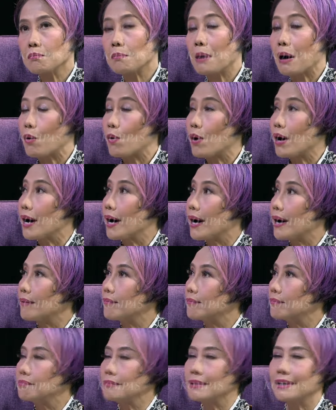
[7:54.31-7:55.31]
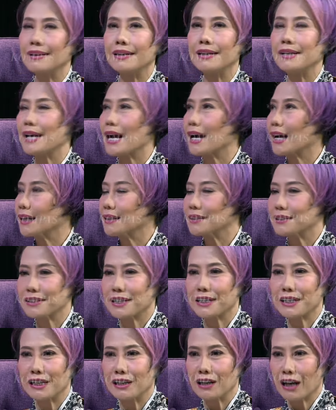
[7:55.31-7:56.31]
bahwa ini akan
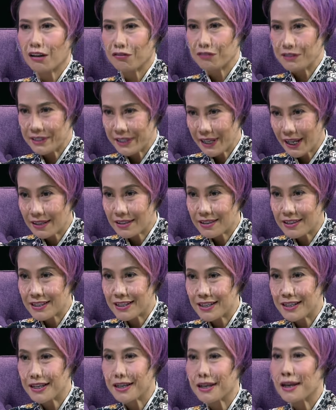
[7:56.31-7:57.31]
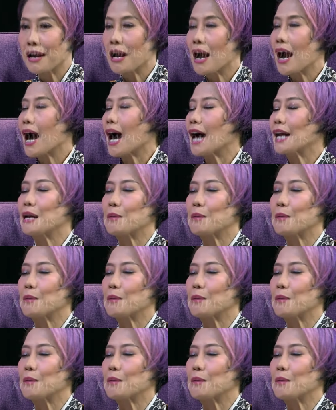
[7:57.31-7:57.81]
terjadi inefisiensi, yeah.